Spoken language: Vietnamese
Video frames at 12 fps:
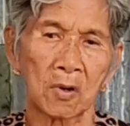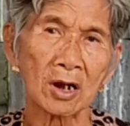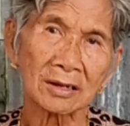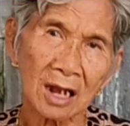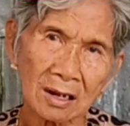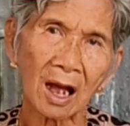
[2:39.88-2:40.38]

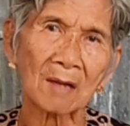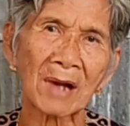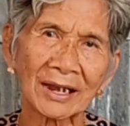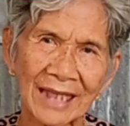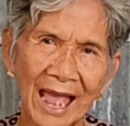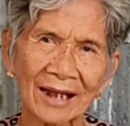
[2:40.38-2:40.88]
phước lớn
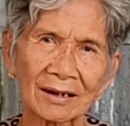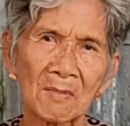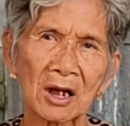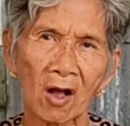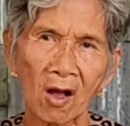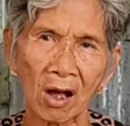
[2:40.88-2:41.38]
hơn bạc vàng
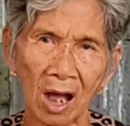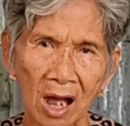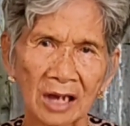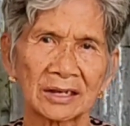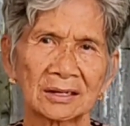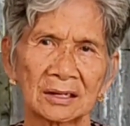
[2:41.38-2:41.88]
đó bà con
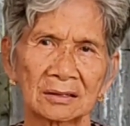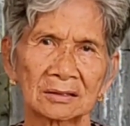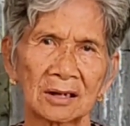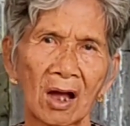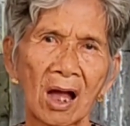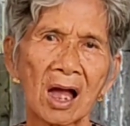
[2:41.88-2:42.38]
ơi
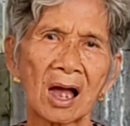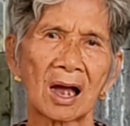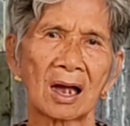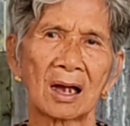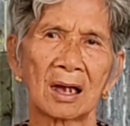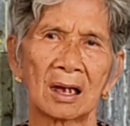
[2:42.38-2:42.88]

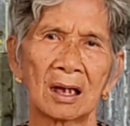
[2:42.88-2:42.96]
nó